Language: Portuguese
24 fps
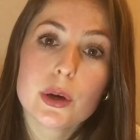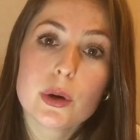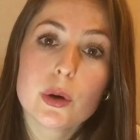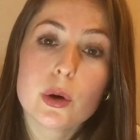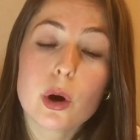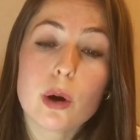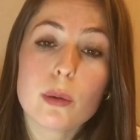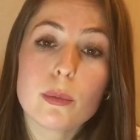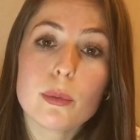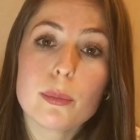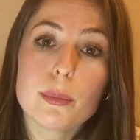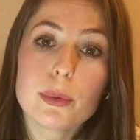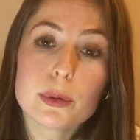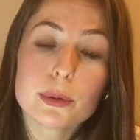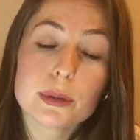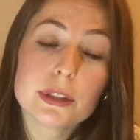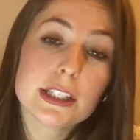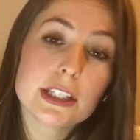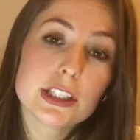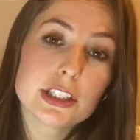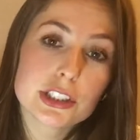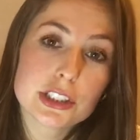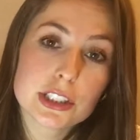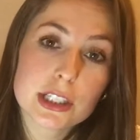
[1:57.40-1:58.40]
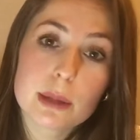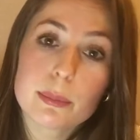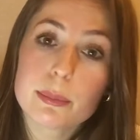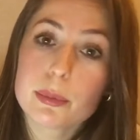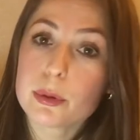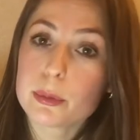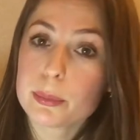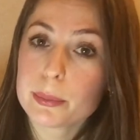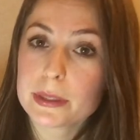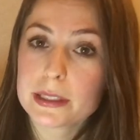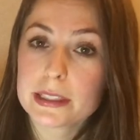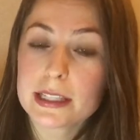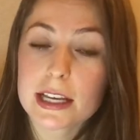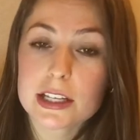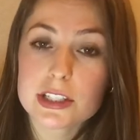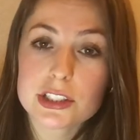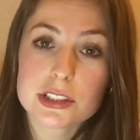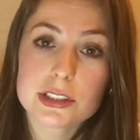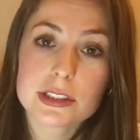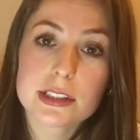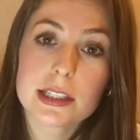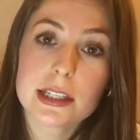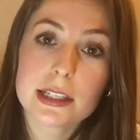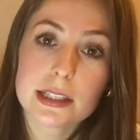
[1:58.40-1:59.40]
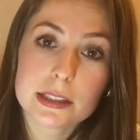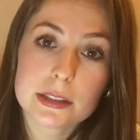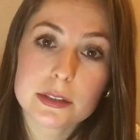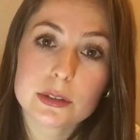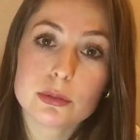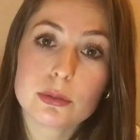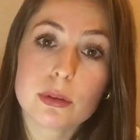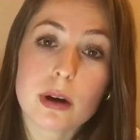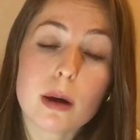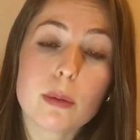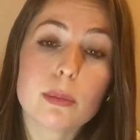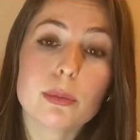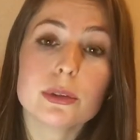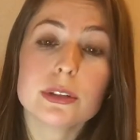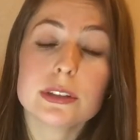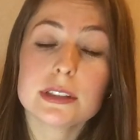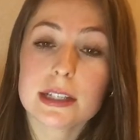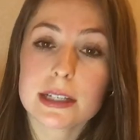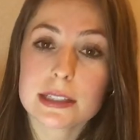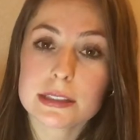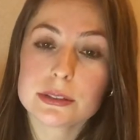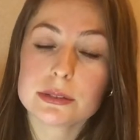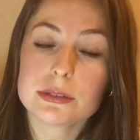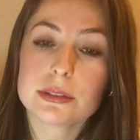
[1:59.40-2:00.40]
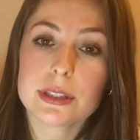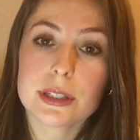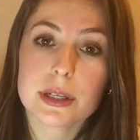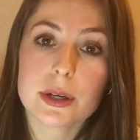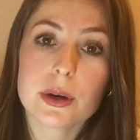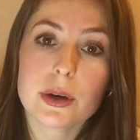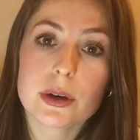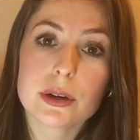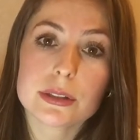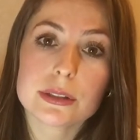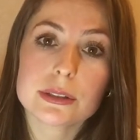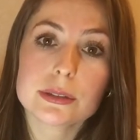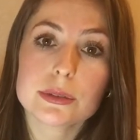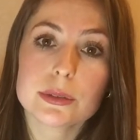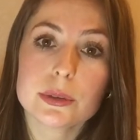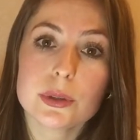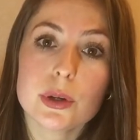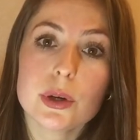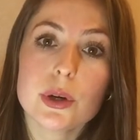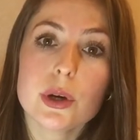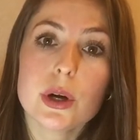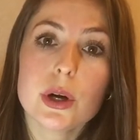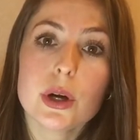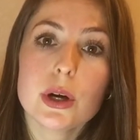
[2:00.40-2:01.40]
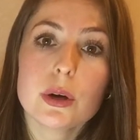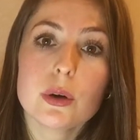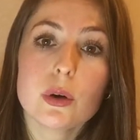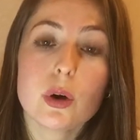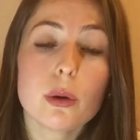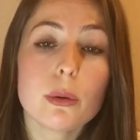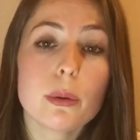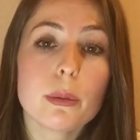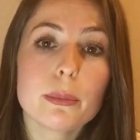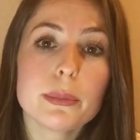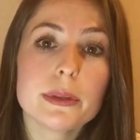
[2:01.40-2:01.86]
Como proteger a propriedade intelectual por trás do negócio? Como